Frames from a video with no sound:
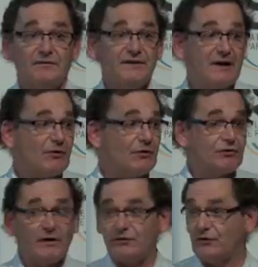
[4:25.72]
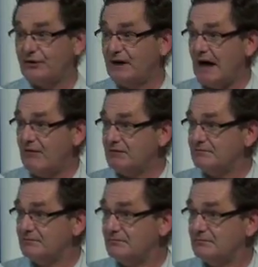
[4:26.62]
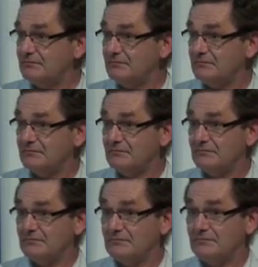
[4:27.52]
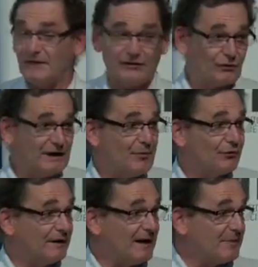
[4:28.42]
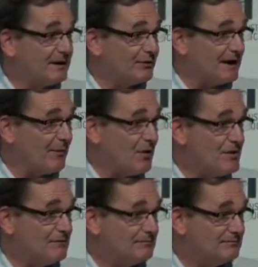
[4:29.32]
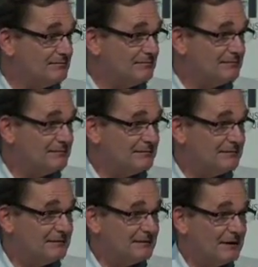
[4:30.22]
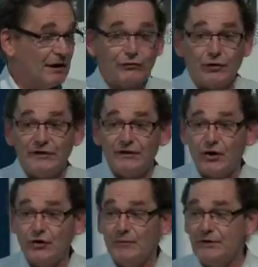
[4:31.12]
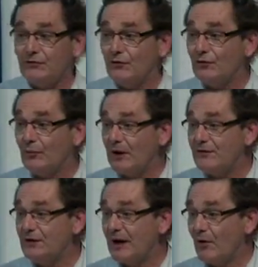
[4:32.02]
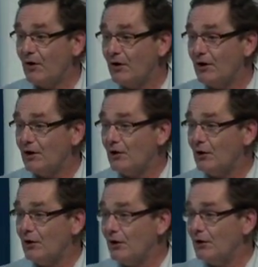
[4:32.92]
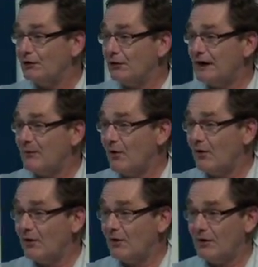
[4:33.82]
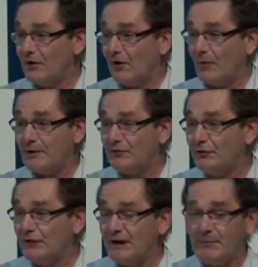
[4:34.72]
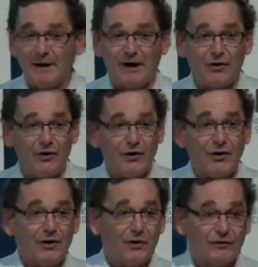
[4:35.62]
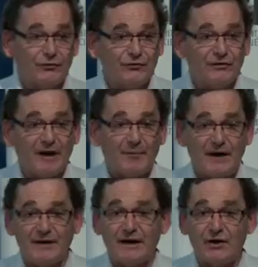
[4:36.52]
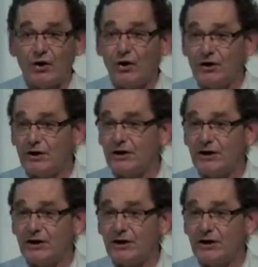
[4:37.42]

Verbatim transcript: Finalement, docteur, est-ce que c'est grave Est-ce qu'on a besoin d'un prix du carbone Est-ce que les économistes ne sont pas finalement euh, totalement euh, emprisonnés par euh, tout ce qu'ils apprennent à l'école,